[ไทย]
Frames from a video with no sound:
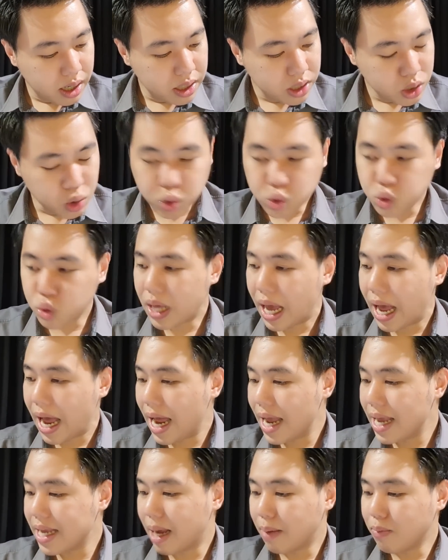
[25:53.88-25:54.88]
ช่วงสุดท้าย
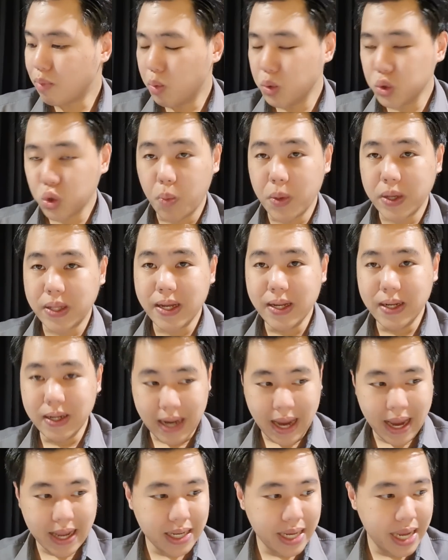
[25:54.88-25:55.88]
ย้ำคุณผู้ชมอีกทีหนึ่ง
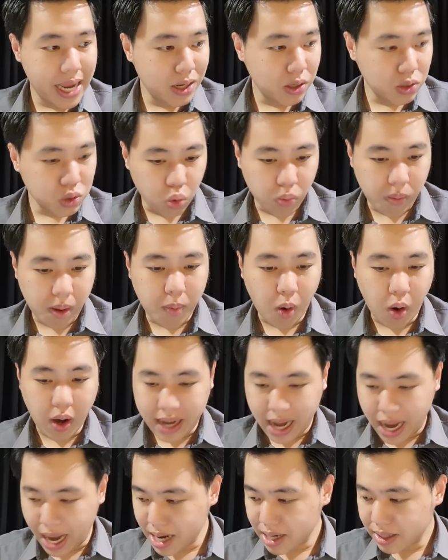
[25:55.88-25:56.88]
เอ ดี เค ต้องตรวจบ่อ
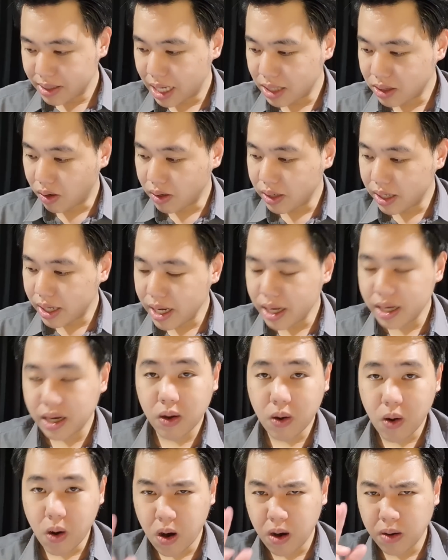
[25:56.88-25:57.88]
ยๆนะนะนนี้แล้ว
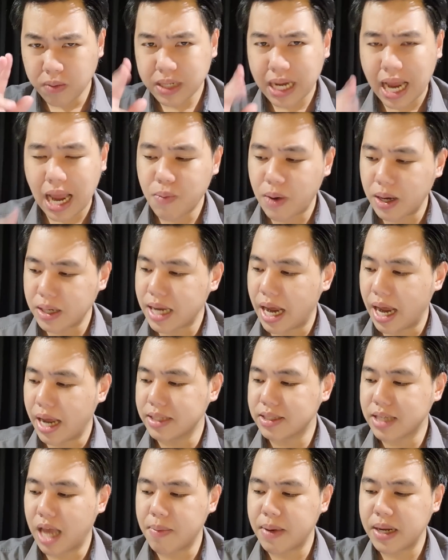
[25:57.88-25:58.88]
ก็ไข้หวัดใหญ่
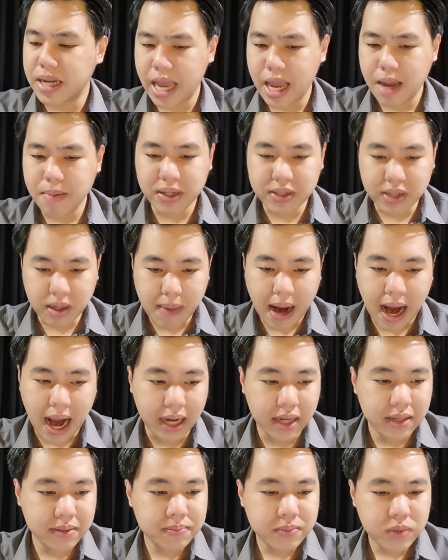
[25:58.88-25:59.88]
สายพันธุ์ เอ มันระบาด
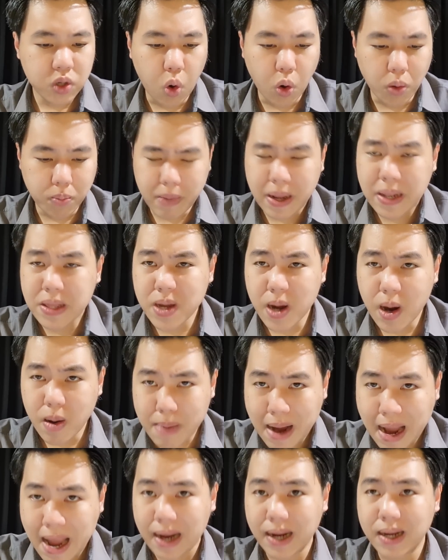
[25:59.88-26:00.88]
คนเป็นเยอะ
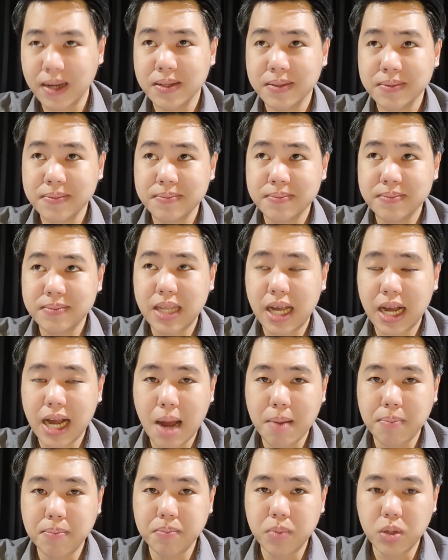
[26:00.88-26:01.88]
มากนะครั
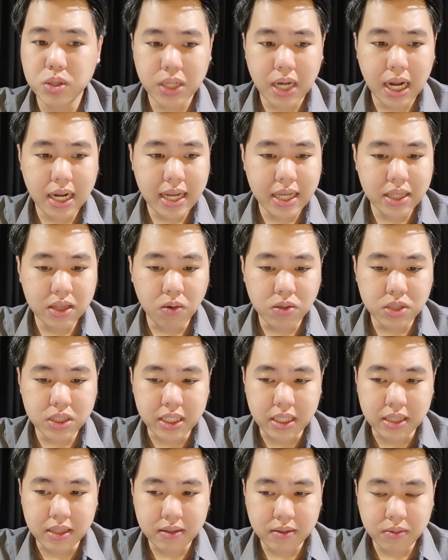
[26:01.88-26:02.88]
บเพราะฉะนั้นเนี่ยต้องฉี
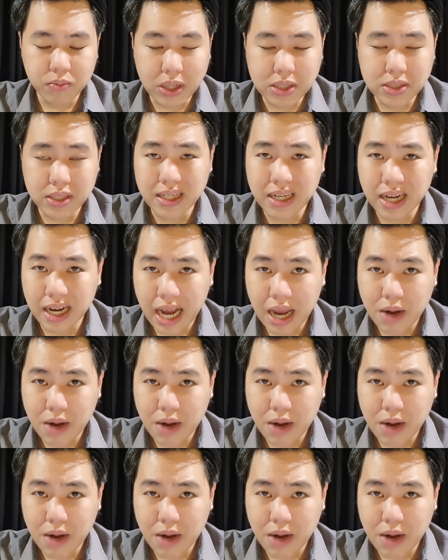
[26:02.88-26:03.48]
ดวัคซีนทั้งไข้